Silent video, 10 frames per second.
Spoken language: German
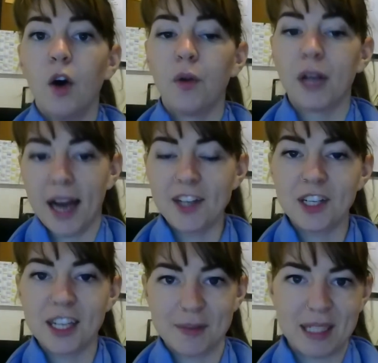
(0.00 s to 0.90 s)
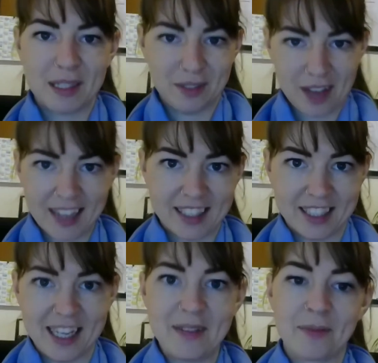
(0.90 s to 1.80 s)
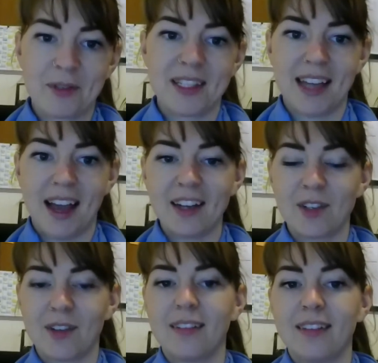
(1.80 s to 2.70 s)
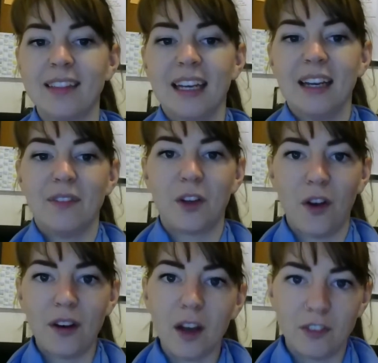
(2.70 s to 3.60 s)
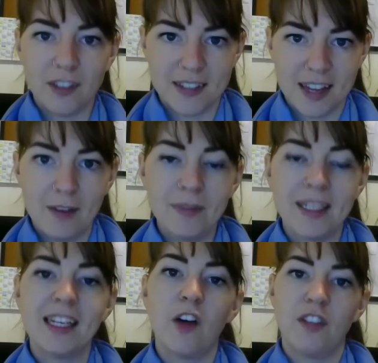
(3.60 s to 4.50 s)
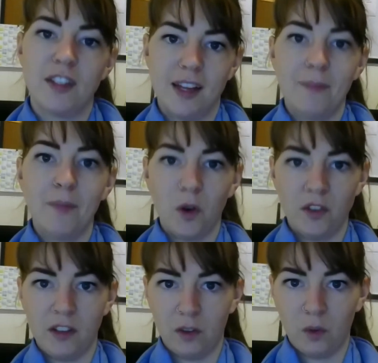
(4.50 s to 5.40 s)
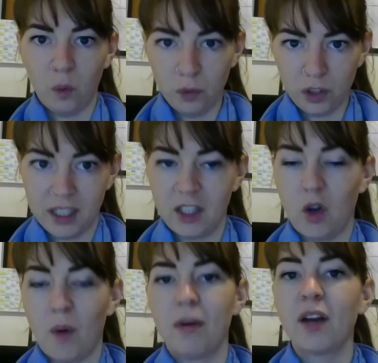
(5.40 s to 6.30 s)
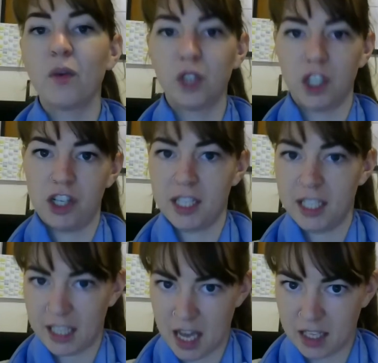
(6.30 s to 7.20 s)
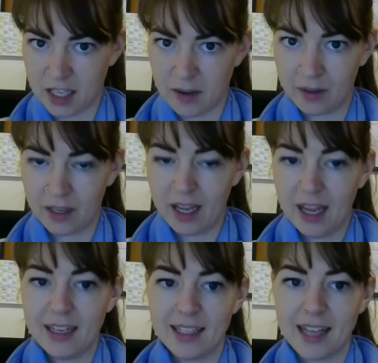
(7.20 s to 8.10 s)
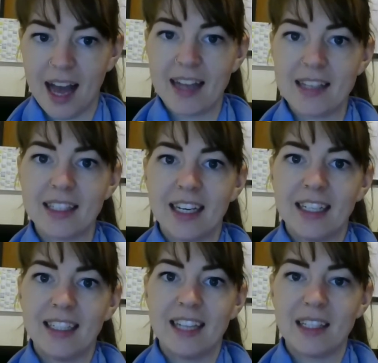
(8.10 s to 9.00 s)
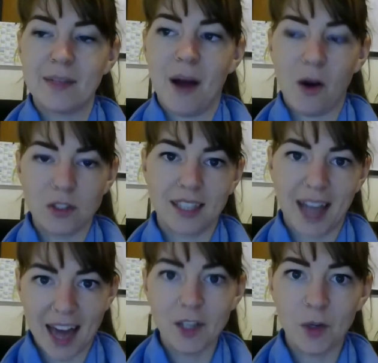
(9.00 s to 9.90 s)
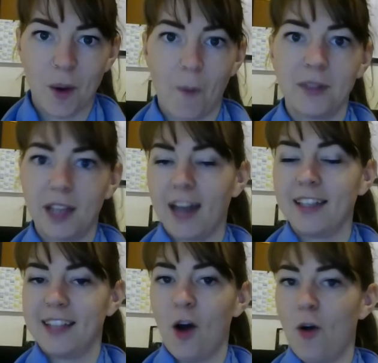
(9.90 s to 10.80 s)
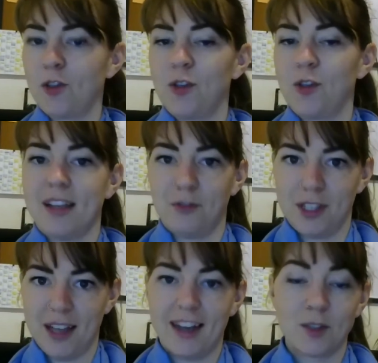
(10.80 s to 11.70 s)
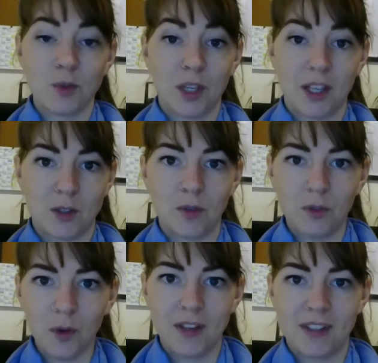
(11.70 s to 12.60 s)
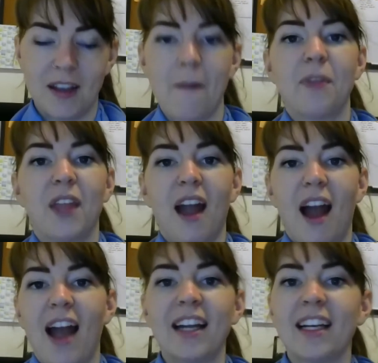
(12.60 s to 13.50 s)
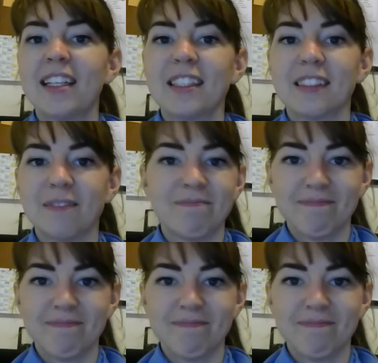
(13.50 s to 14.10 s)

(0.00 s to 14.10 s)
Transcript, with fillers: Und allein schon, dass man diese Frage stellen muss, zeigt schon, ne, wir können auf dieselben Dinge, auf dieselben äußeren Umstände komplett unterschiedlich reagieren. Das heißt, das im Außen kann überhaupt gar nicht der Auslöser dafür sein, dass du dich jetzt so fühlst, ja eigentlich,